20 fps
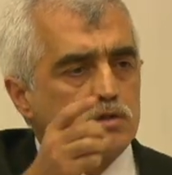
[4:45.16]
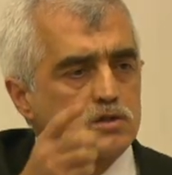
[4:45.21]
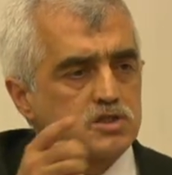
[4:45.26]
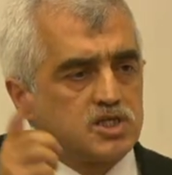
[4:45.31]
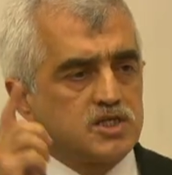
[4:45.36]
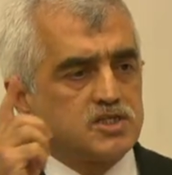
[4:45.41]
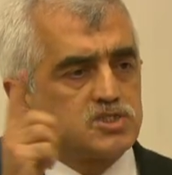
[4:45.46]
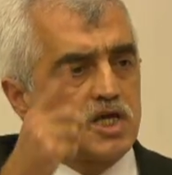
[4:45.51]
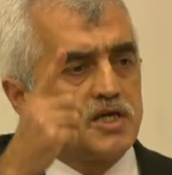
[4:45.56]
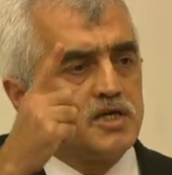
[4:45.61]

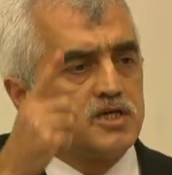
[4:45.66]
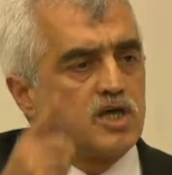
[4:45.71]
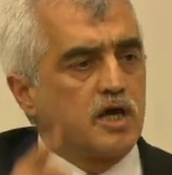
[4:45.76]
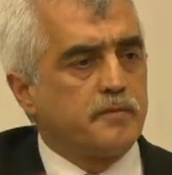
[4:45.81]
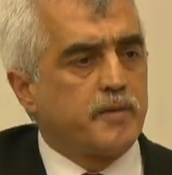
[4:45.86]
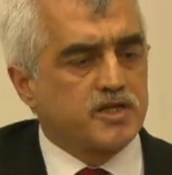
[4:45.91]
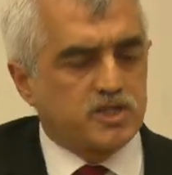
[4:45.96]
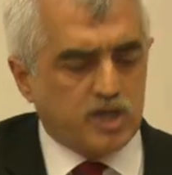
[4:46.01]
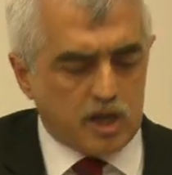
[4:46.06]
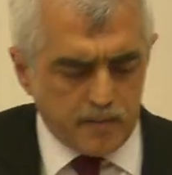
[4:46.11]
Sizin
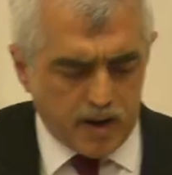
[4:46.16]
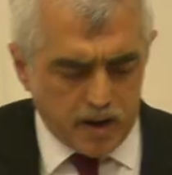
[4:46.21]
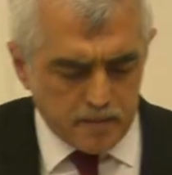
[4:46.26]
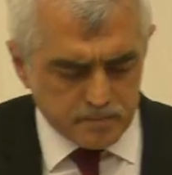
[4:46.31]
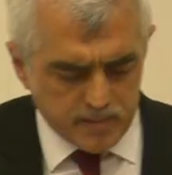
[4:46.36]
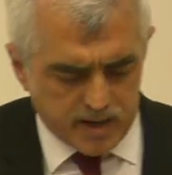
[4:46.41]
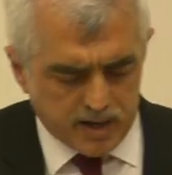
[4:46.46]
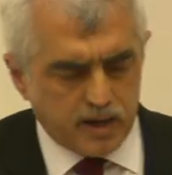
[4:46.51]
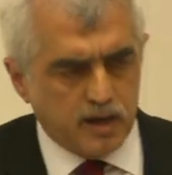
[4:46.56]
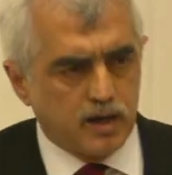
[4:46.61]
gibi tamam
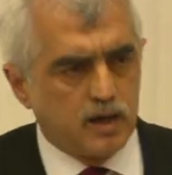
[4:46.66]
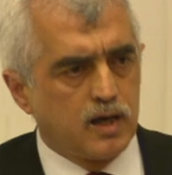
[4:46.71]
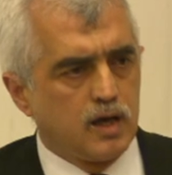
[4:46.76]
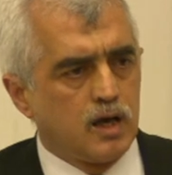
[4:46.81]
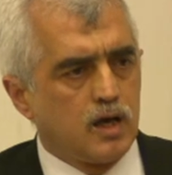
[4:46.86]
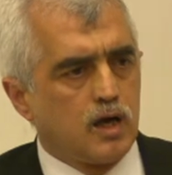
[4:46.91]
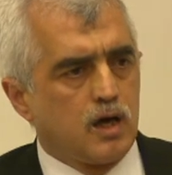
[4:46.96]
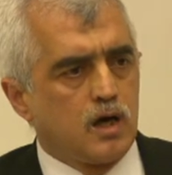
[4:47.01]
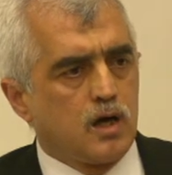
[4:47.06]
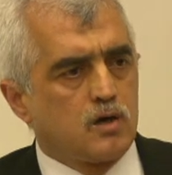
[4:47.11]
mı?
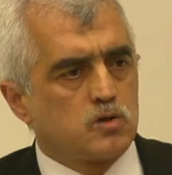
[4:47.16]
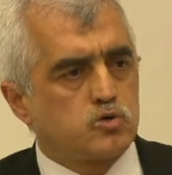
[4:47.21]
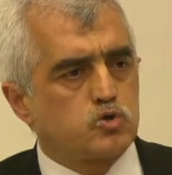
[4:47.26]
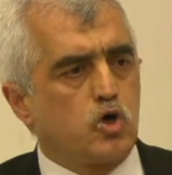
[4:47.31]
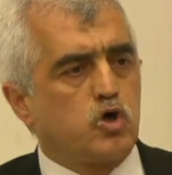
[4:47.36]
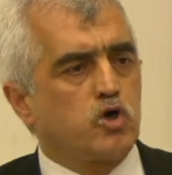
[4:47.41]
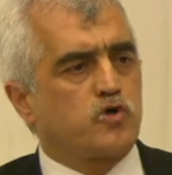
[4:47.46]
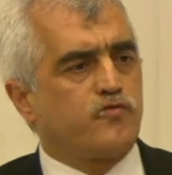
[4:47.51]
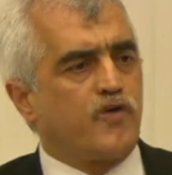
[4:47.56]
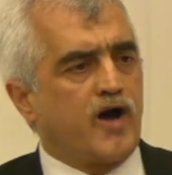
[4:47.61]

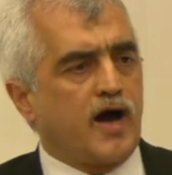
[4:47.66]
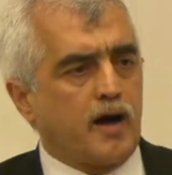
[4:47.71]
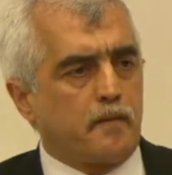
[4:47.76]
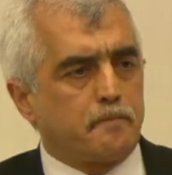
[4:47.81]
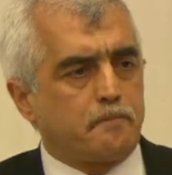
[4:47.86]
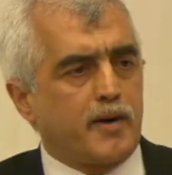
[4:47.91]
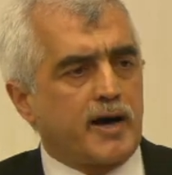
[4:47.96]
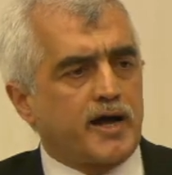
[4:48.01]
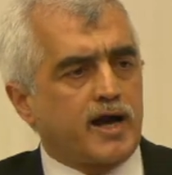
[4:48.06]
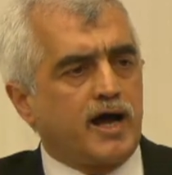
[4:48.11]

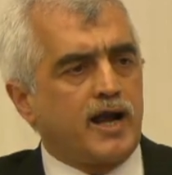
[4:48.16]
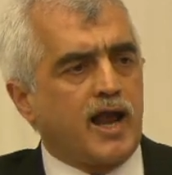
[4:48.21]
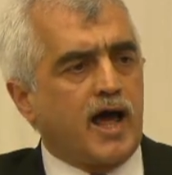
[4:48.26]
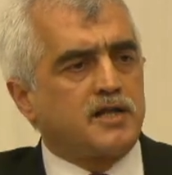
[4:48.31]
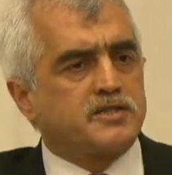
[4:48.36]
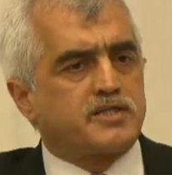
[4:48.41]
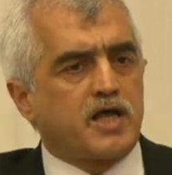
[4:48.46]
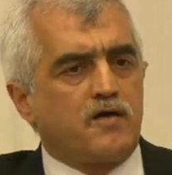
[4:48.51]
TÜGVA paralel